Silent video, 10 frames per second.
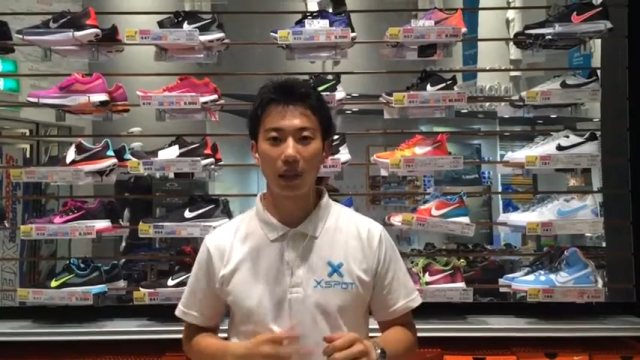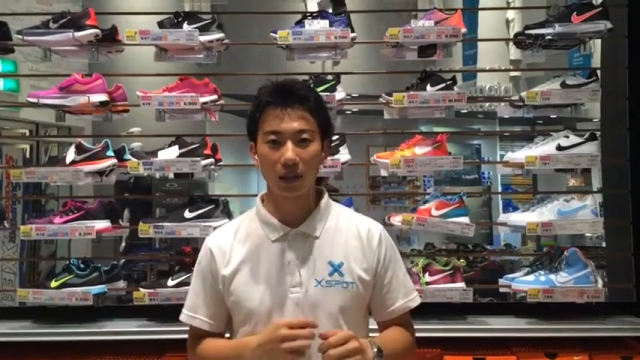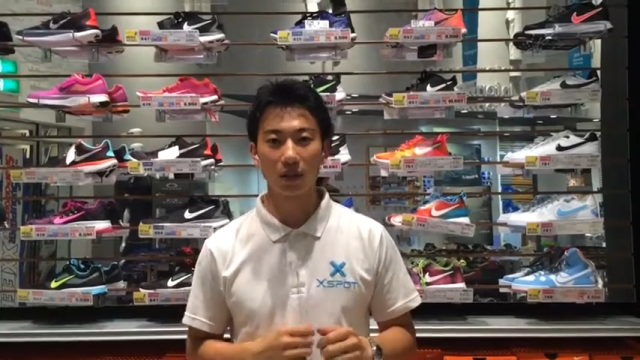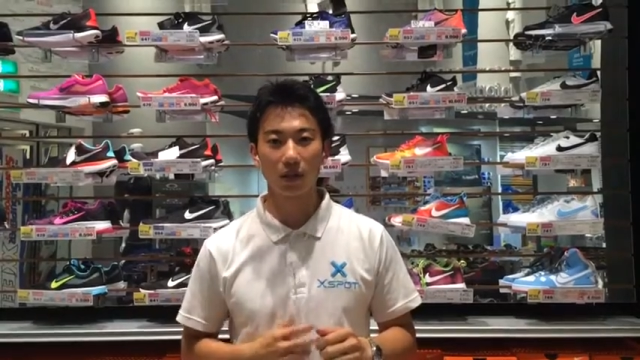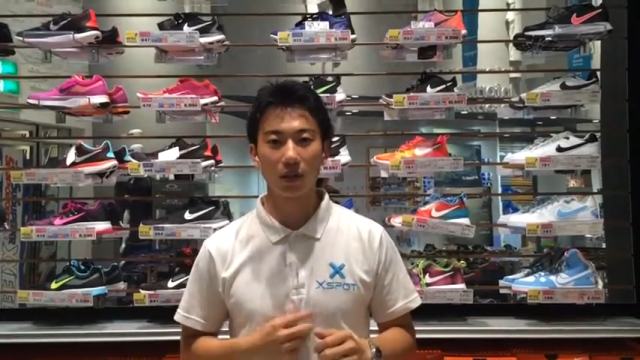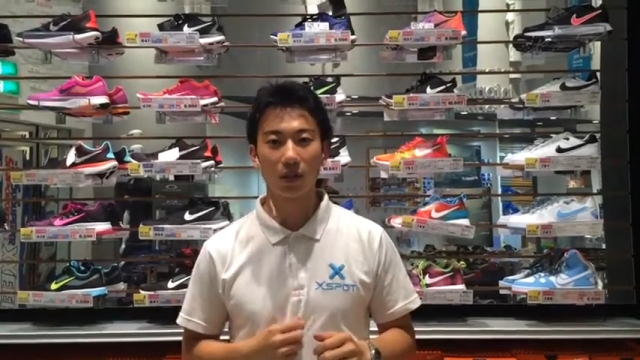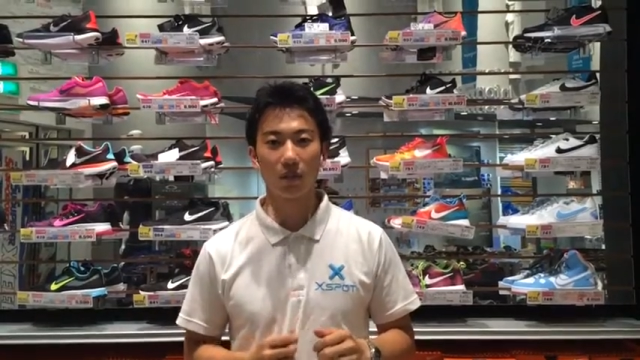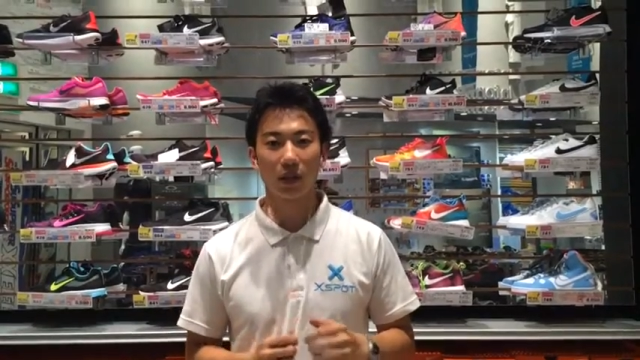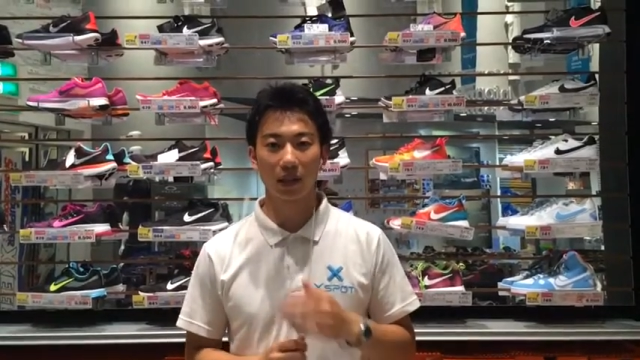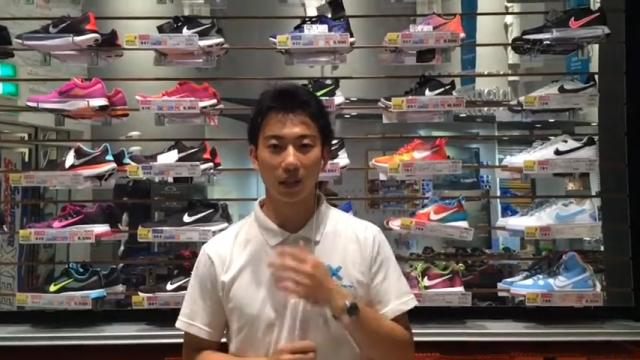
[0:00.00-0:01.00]
バッと
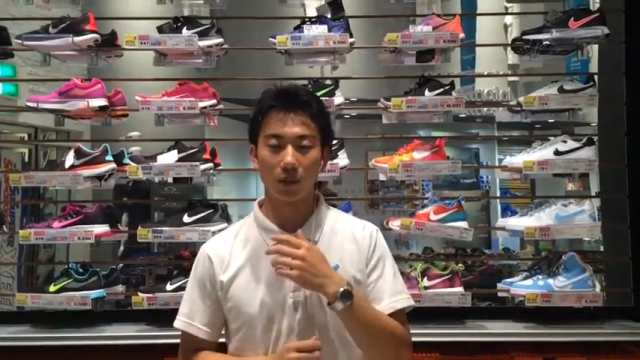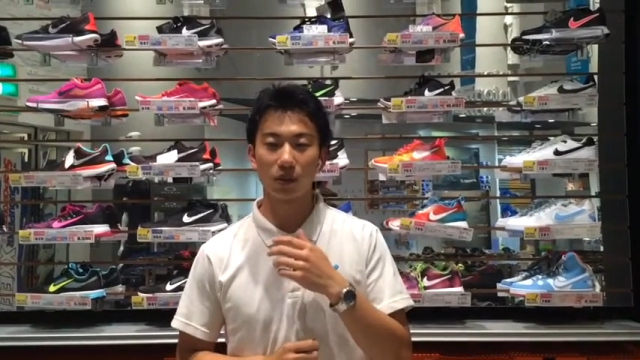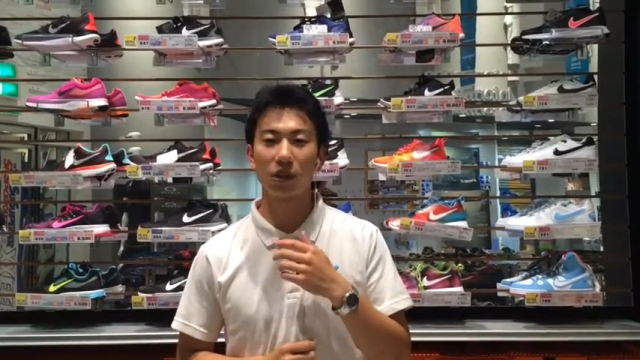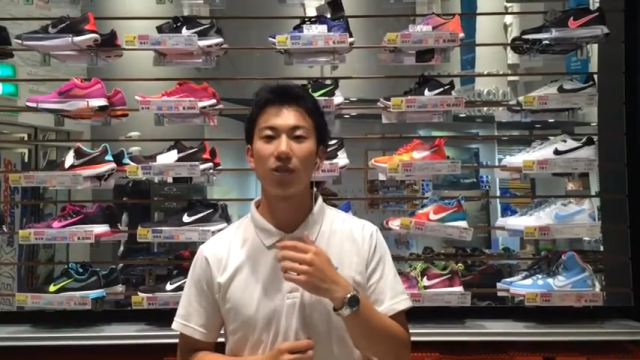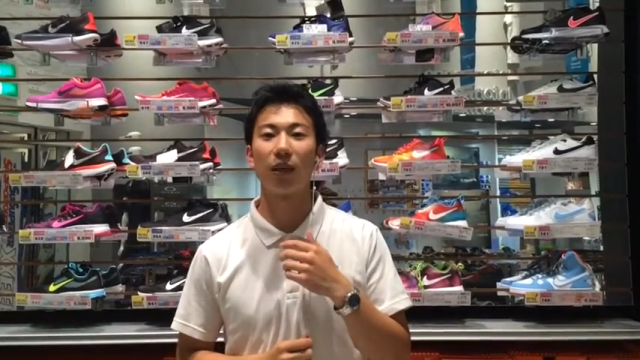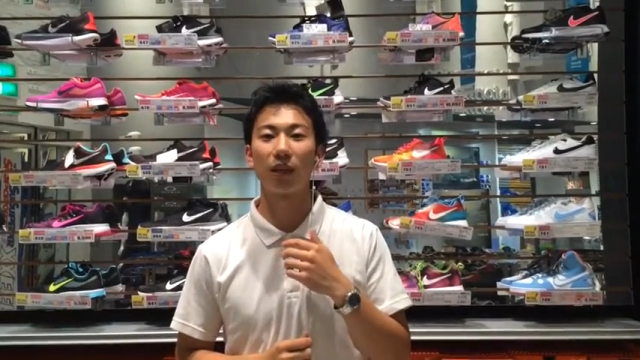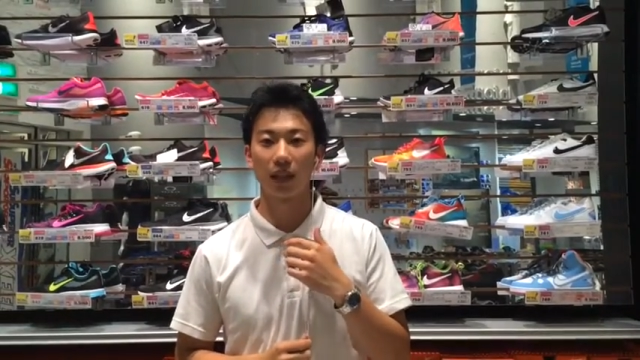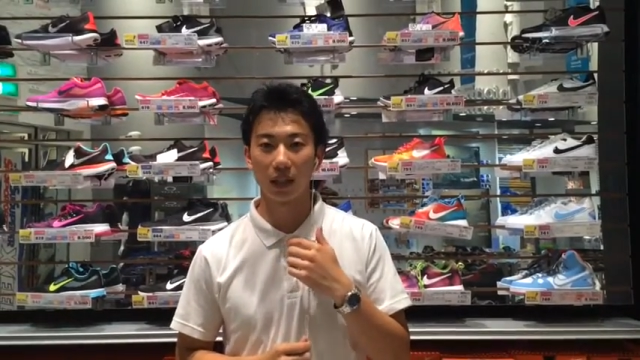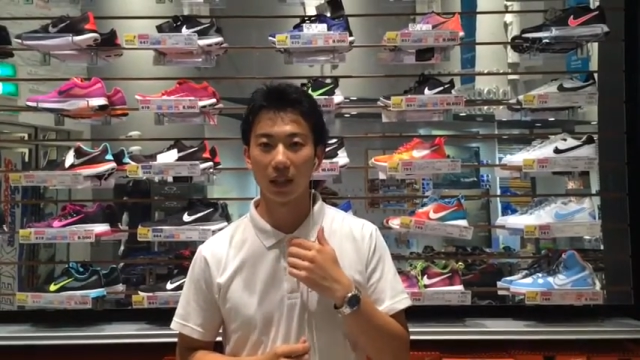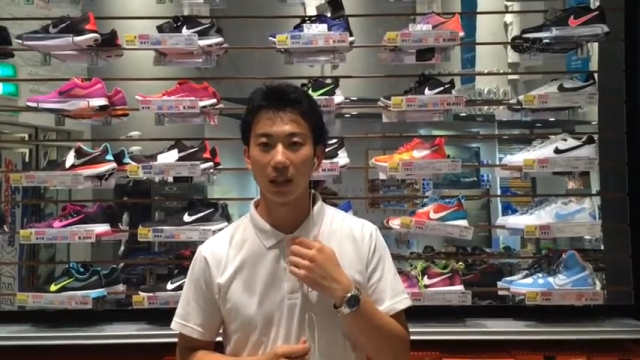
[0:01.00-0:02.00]
引っ張って落ちてしまったり